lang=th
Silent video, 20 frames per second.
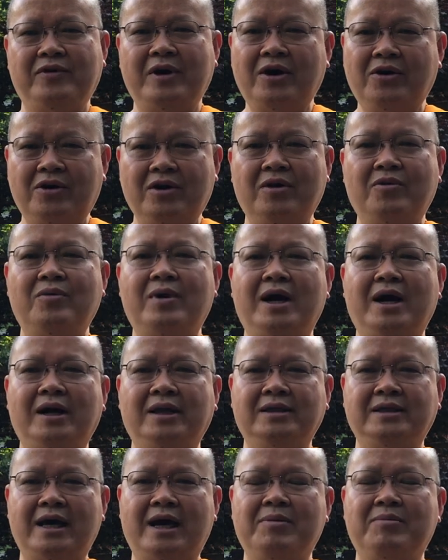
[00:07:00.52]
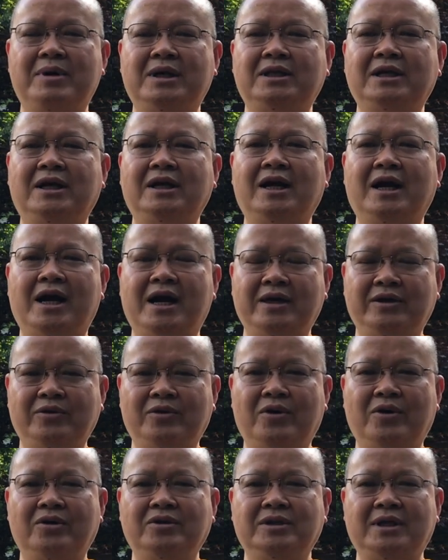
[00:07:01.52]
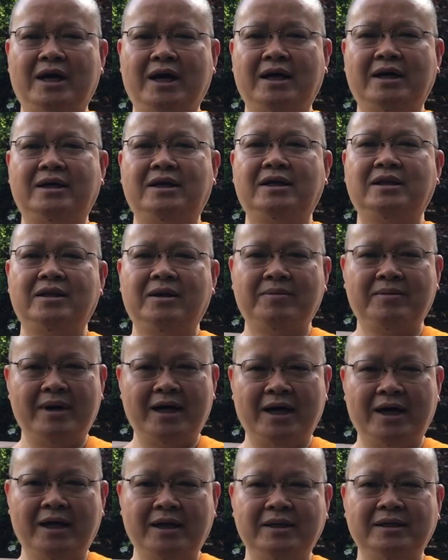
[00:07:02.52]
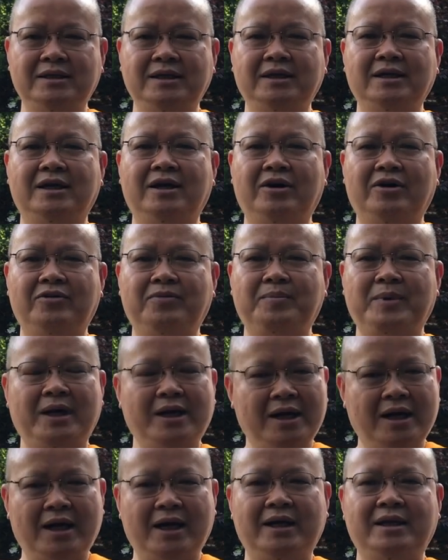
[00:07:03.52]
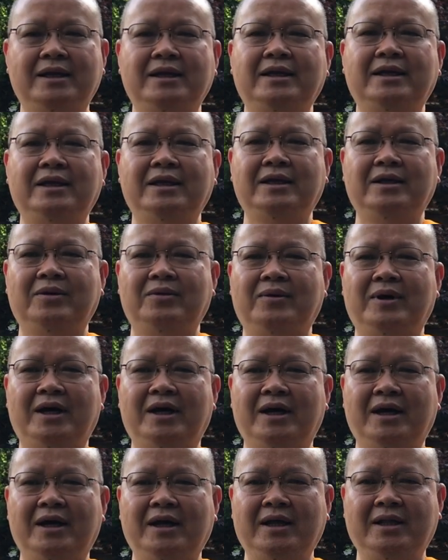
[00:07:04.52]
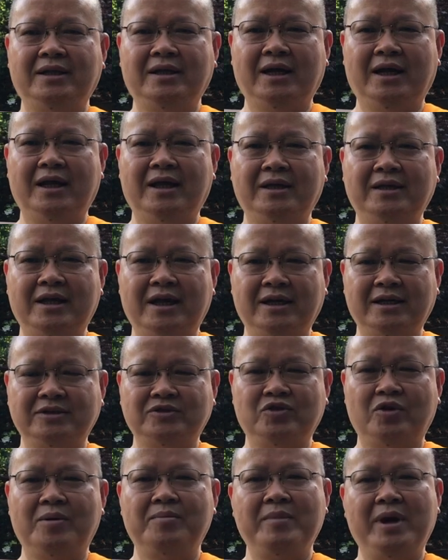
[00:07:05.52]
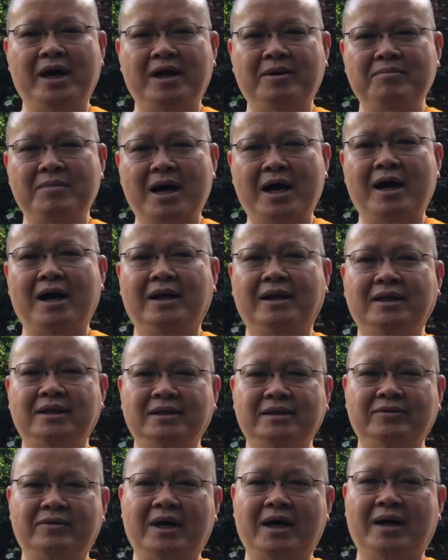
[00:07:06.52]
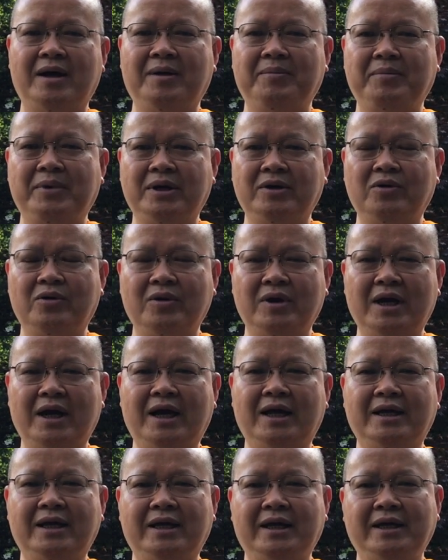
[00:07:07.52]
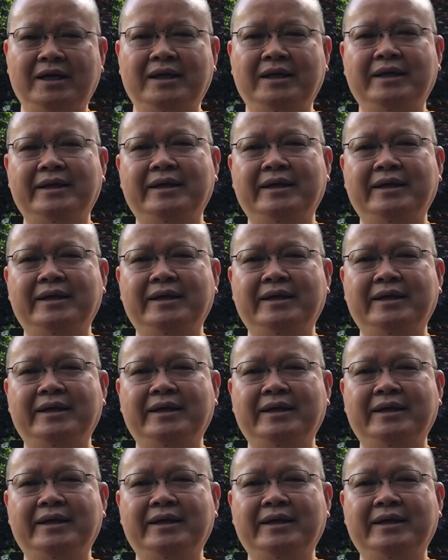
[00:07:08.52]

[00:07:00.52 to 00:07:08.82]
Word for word: เฝ้าระวังตามมาตรการของทางรัฐบาลที่เขาประกาศว่าอย่างสวมแมสบ้างหรือว่าเปิดโอกาสให้